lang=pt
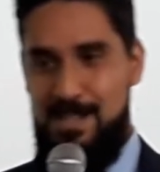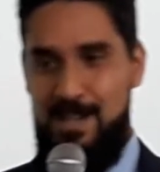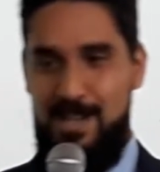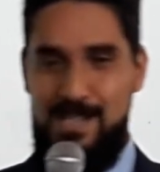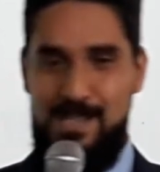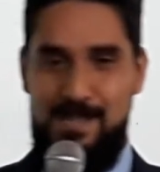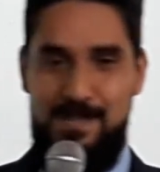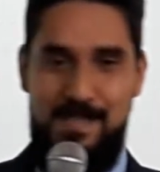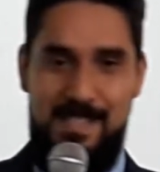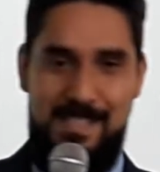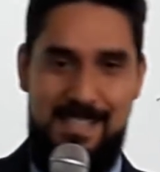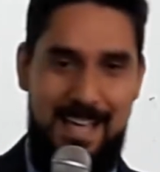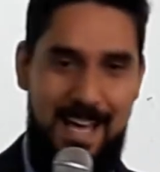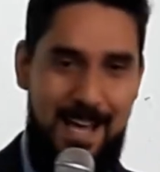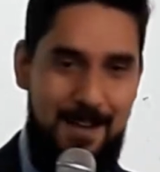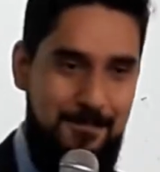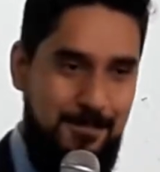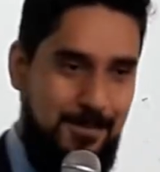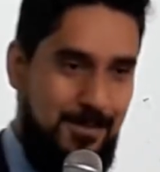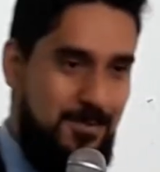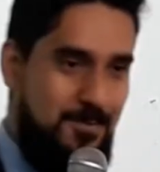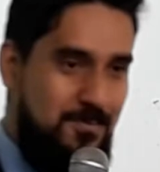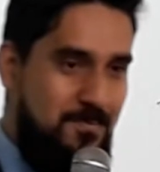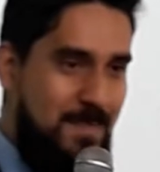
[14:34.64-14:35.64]
nós
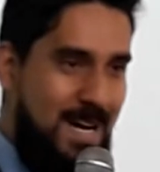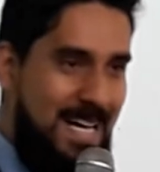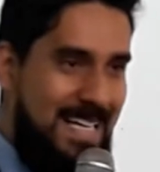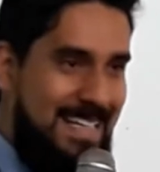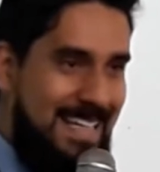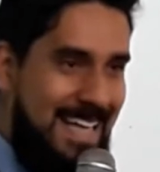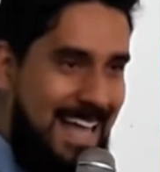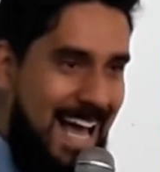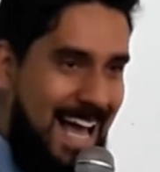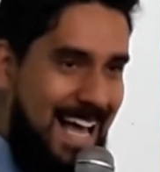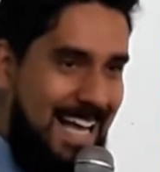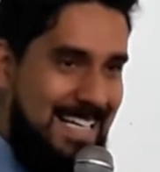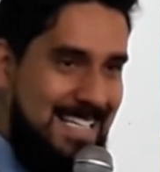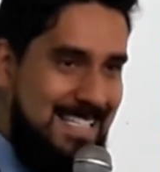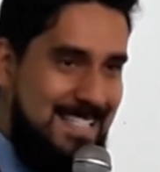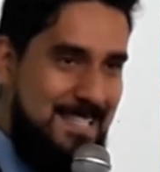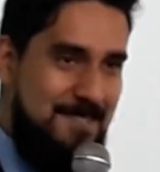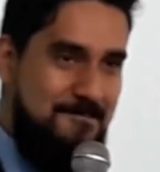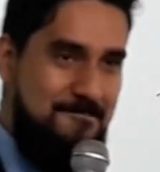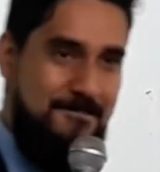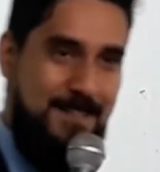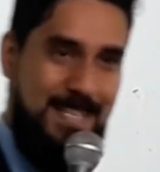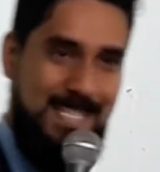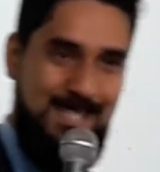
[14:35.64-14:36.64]
fizermos uma
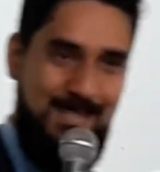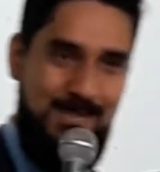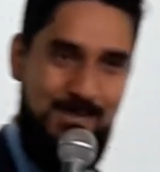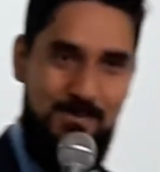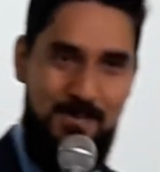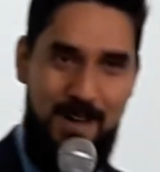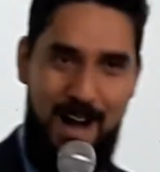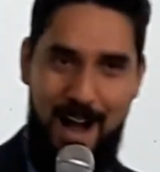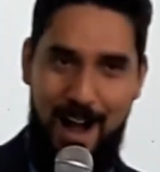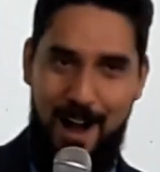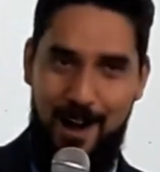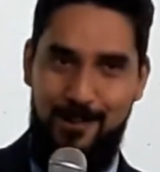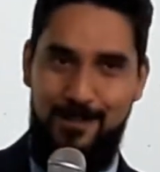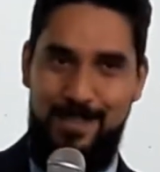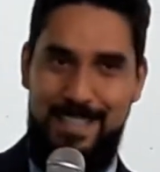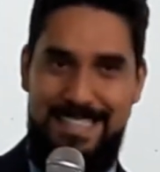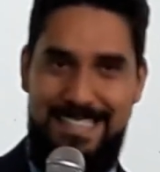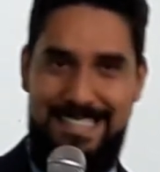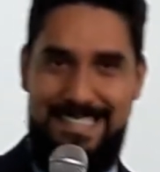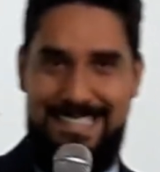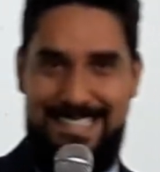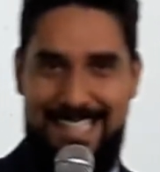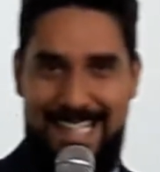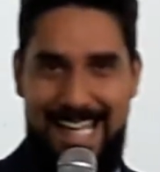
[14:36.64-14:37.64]
análise pessoal
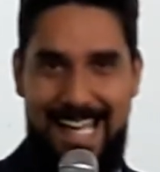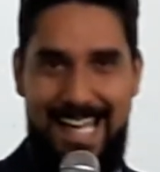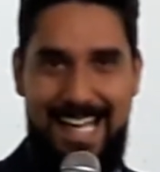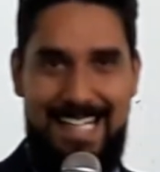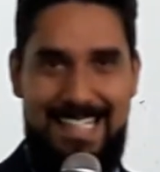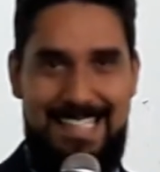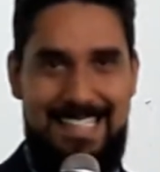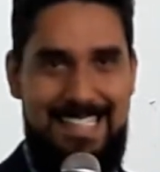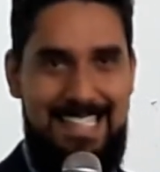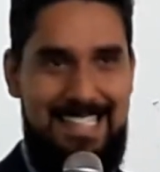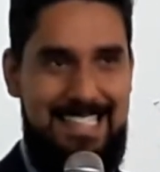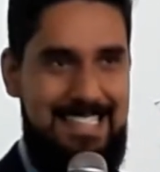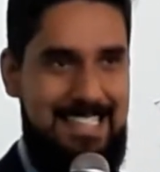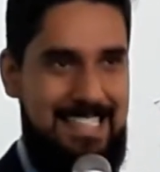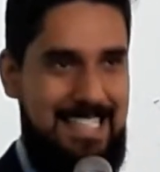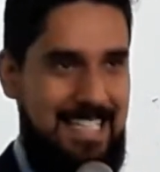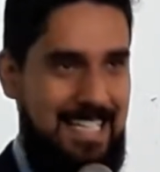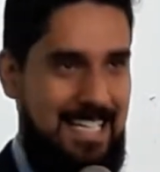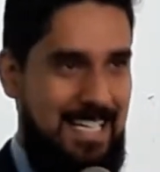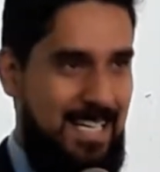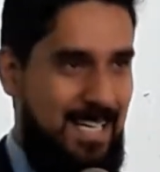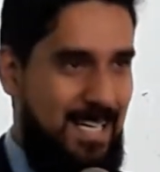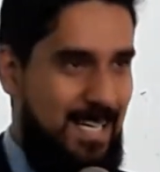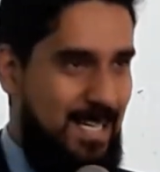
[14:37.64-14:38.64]
interna,
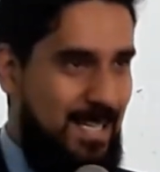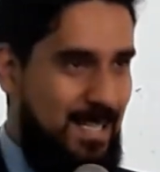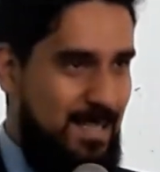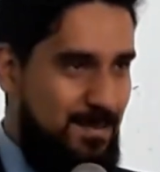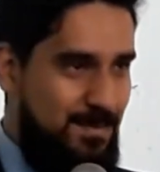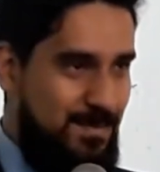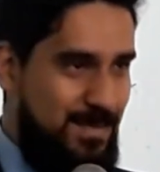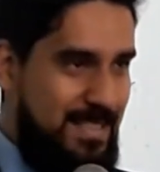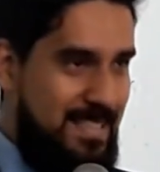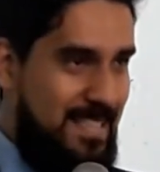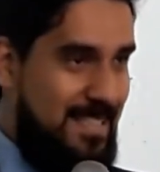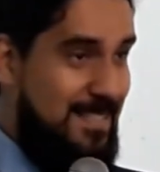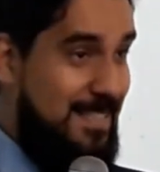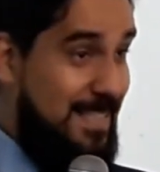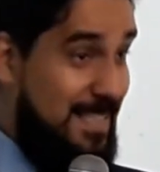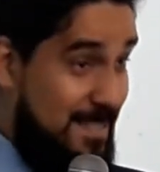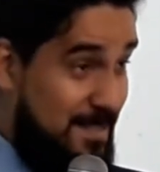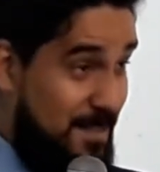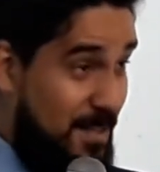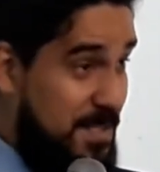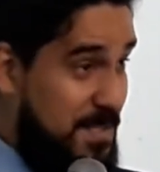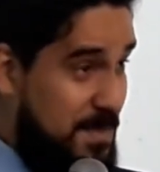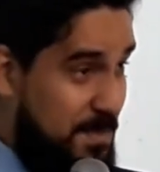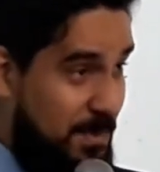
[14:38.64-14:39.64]
Muitas vezes
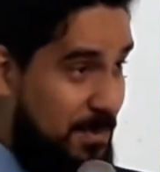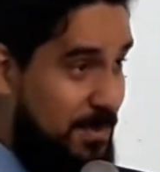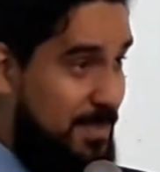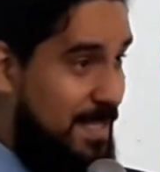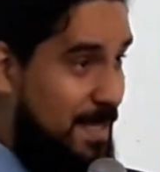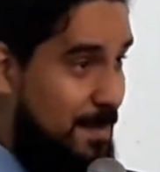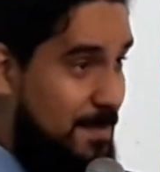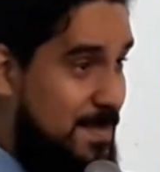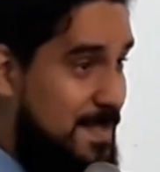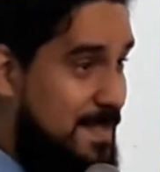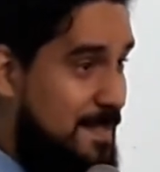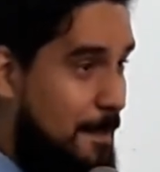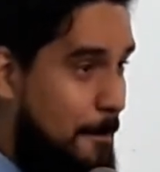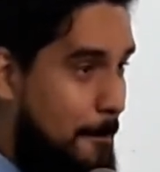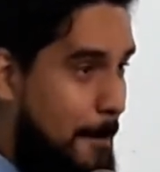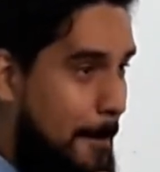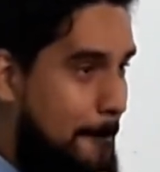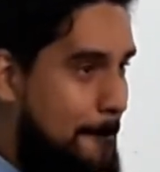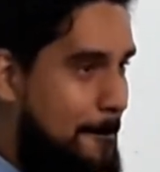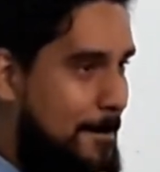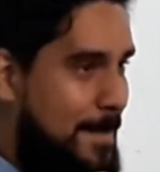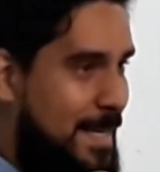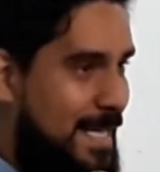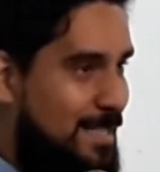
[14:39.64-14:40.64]
nós podemos
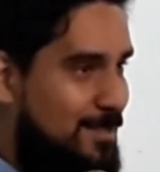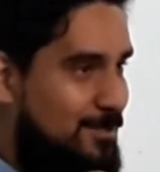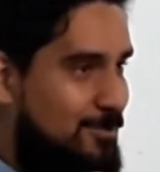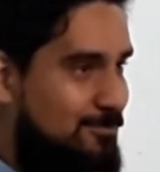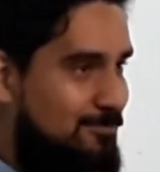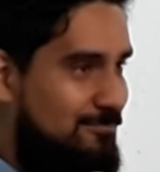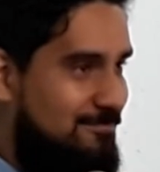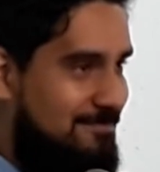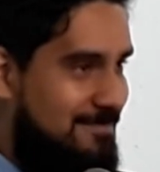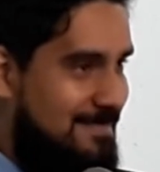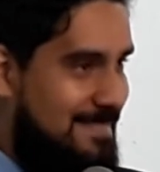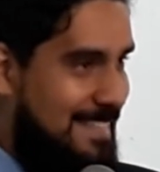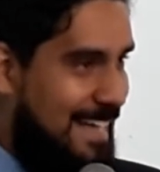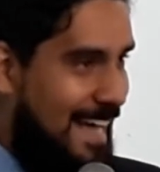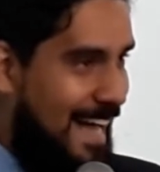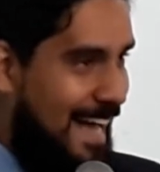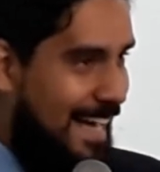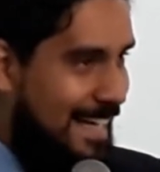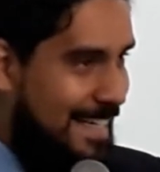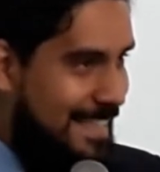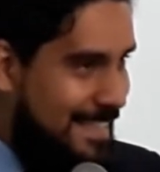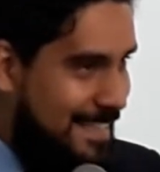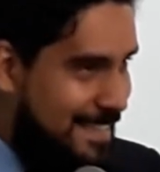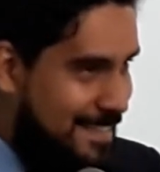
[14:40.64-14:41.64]
também
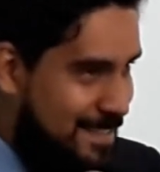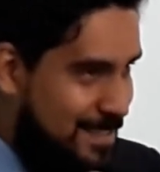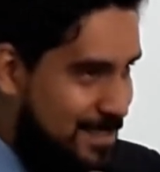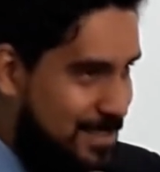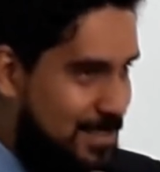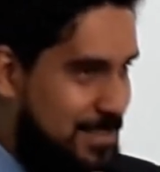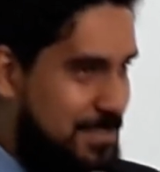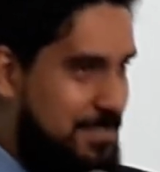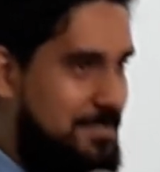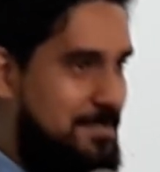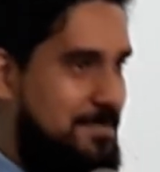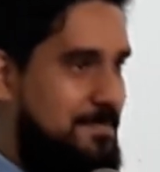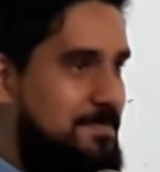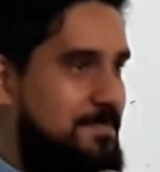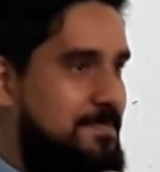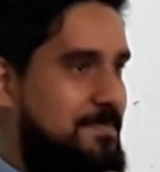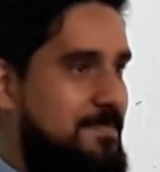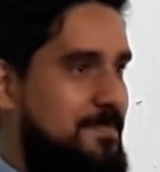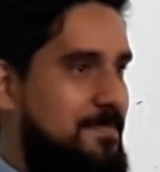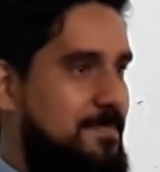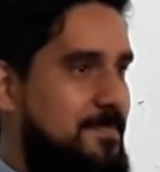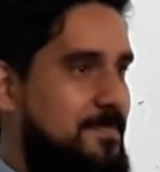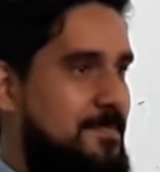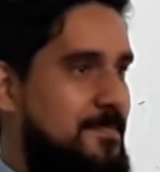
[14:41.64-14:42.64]
perguntar isso.
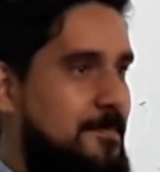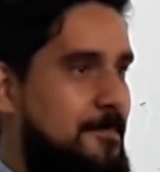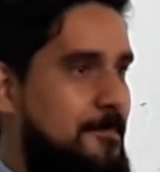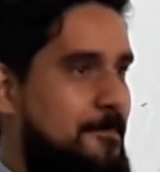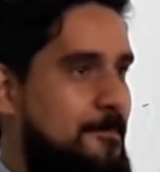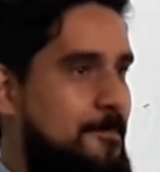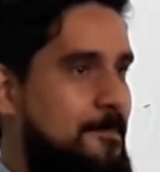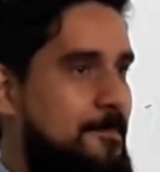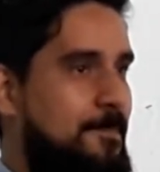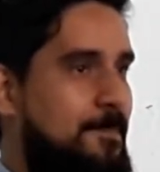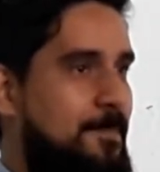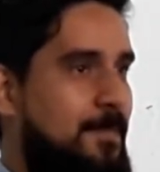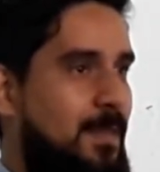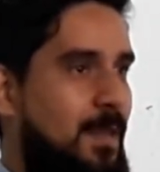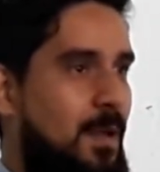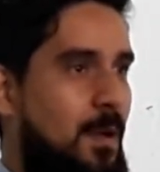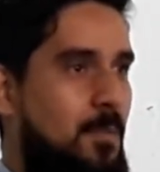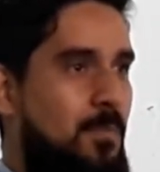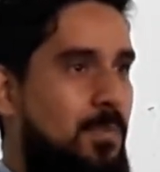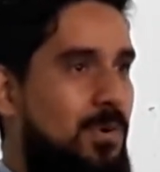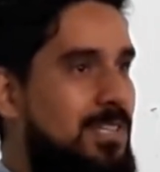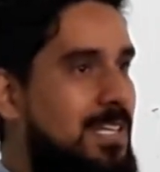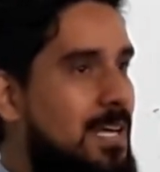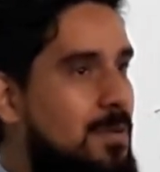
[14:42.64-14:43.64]

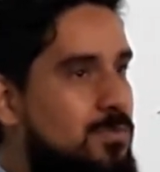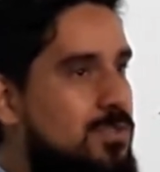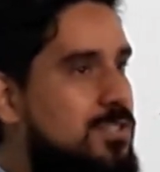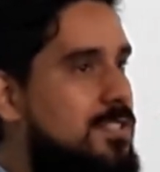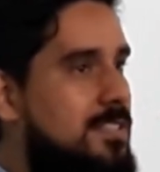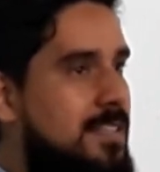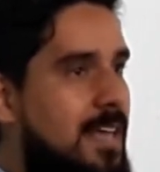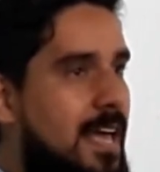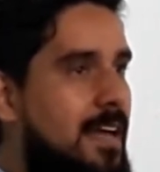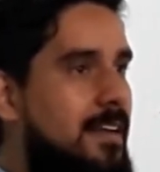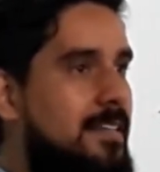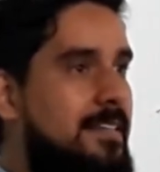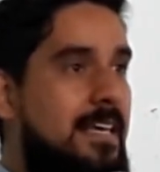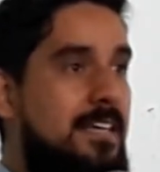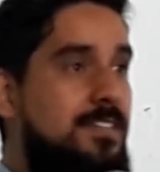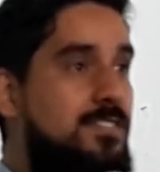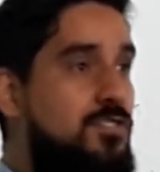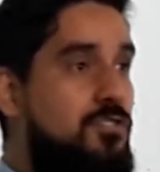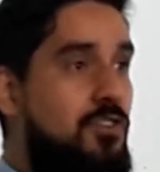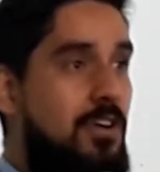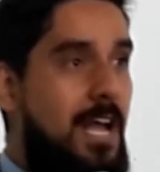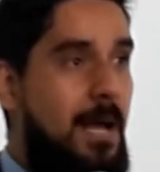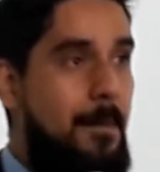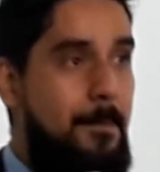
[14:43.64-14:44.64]
Podemos ter
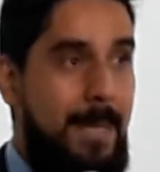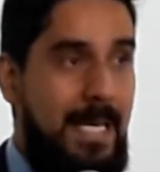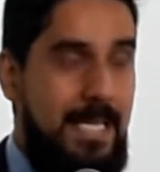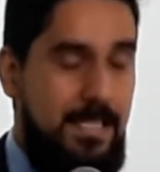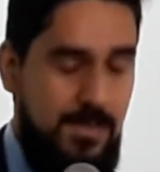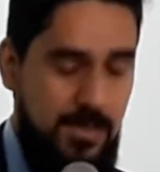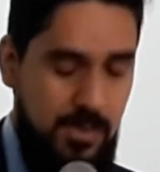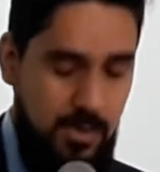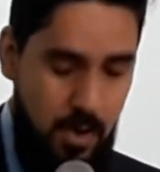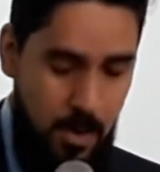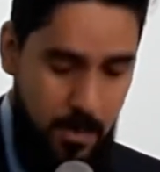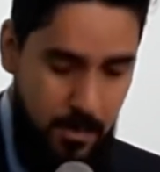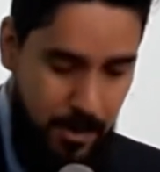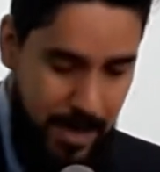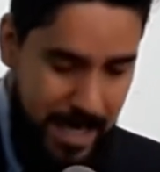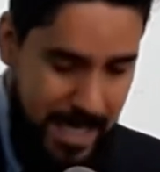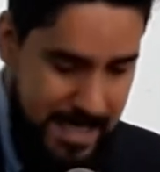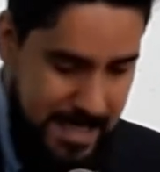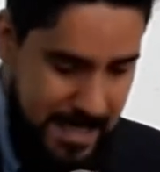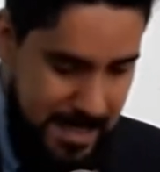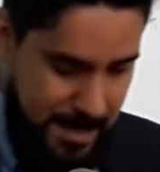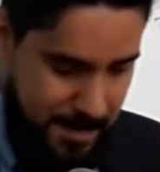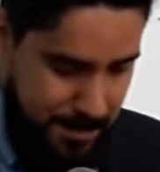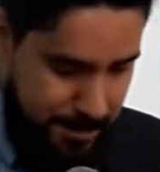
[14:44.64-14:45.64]
questionamentos como
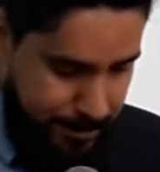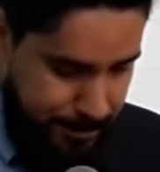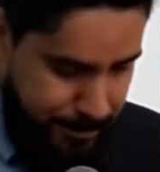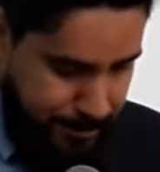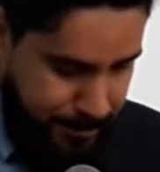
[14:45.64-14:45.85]
esse.